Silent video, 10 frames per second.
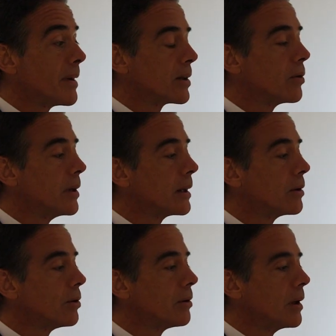impacto
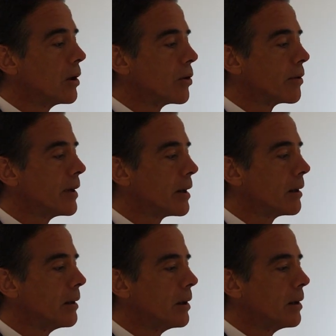directo el conocer
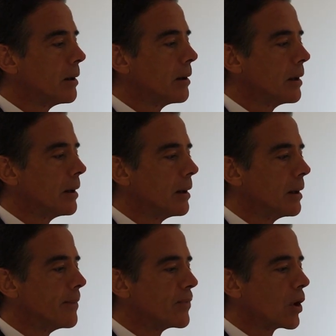
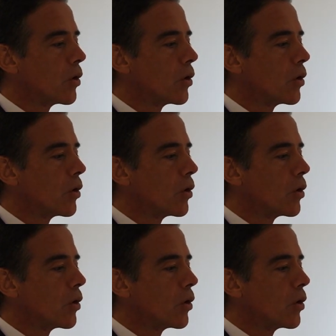eh,